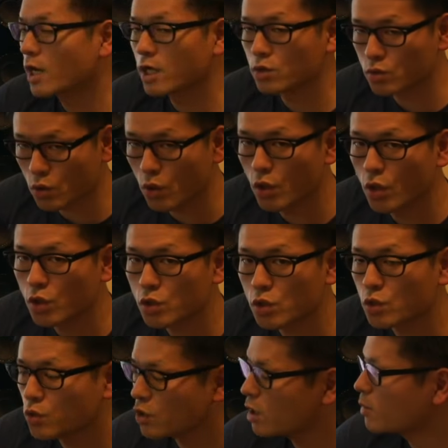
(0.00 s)
られると
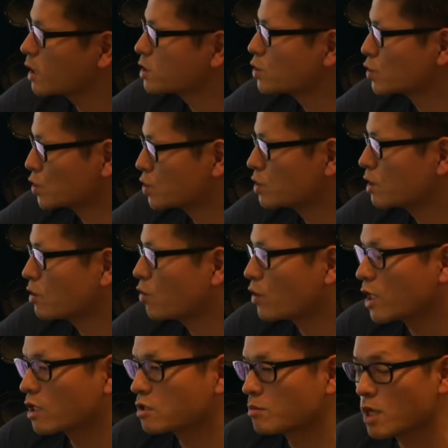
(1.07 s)
いうのがまあ一つね。顧
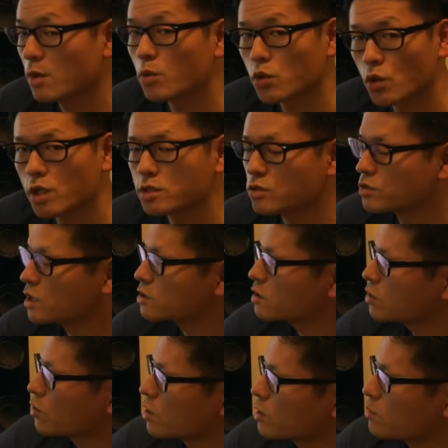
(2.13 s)
客名簿とかそういうやつ
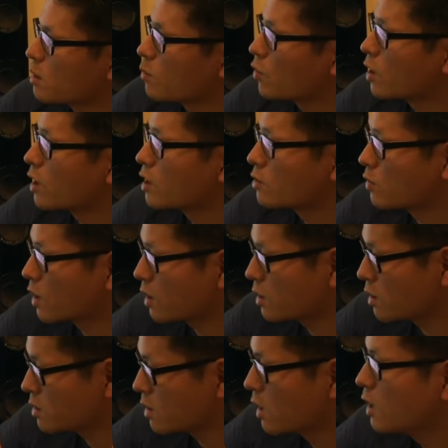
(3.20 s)
はこれで守られるわけ
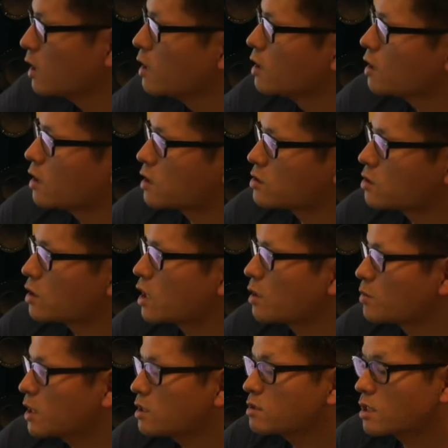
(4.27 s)
です。それから
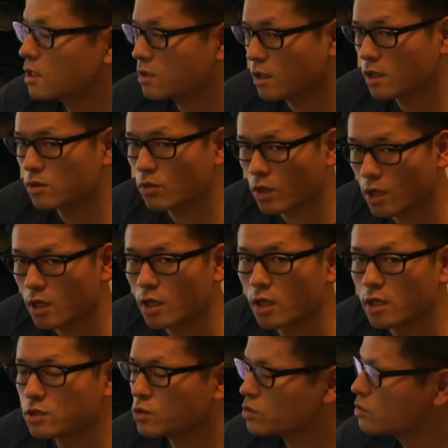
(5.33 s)
ビッグデータと
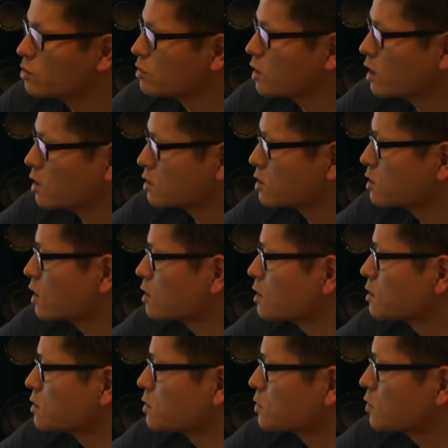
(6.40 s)
かそういう話になっ
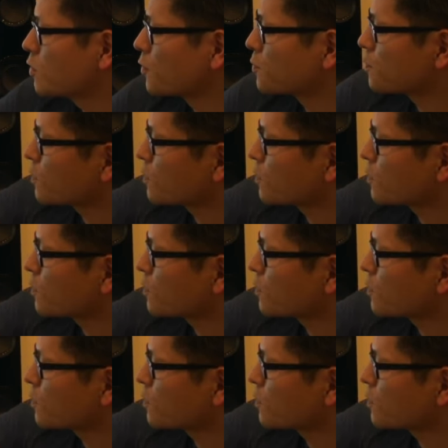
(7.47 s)
てくると、